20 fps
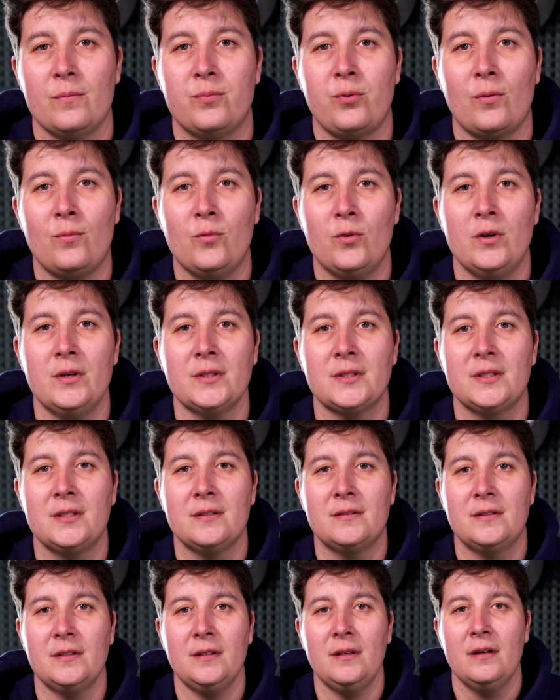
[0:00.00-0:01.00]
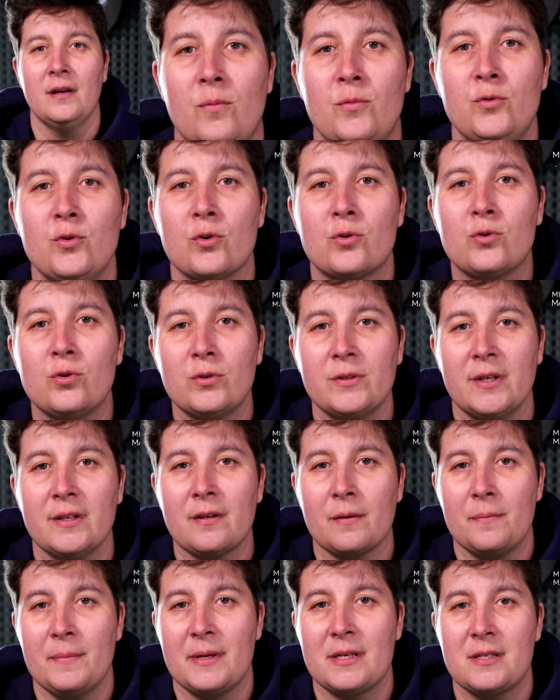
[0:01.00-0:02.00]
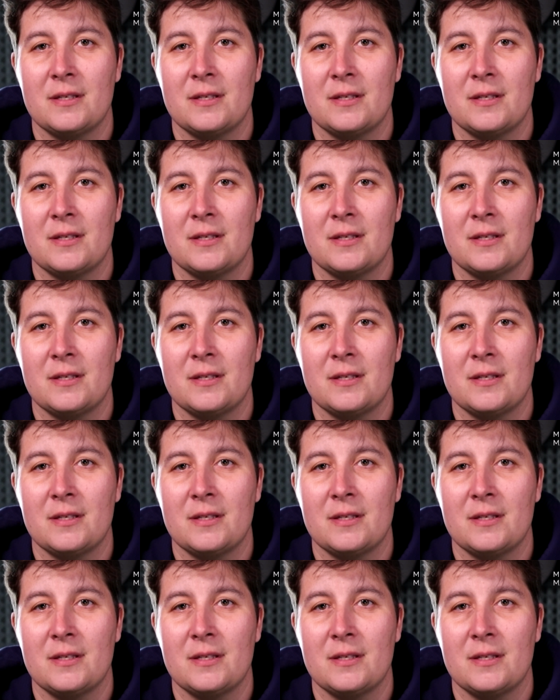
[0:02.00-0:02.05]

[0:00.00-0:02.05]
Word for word: pour moi qui était mieux connaître ma